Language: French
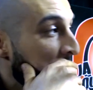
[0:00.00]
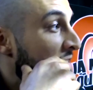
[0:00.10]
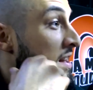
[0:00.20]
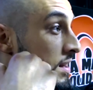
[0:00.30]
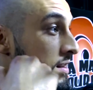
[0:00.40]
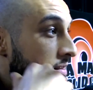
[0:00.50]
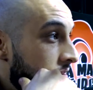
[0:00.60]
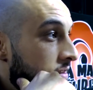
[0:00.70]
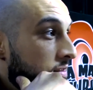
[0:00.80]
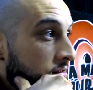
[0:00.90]
J'ai
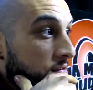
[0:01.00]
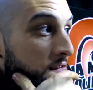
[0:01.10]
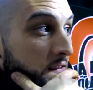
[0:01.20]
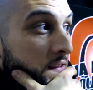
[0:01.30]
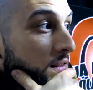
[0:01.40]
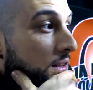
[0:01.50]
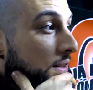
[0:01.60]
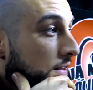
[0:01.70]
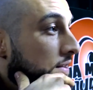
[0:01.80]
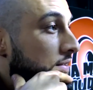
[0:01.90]
très bien aimé le vidéo. Le
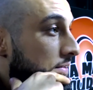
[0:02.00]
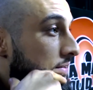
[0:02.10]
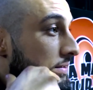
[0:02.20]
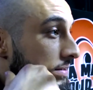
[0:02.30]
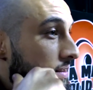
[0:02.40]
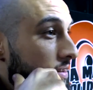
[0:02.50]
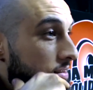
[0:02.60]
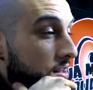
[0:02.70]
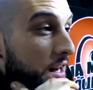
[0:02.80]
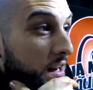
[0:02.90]
vidéo
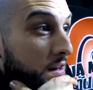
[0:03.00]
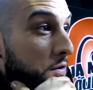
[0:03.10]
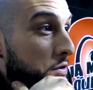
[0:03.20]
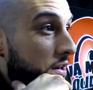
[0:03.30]
fire video,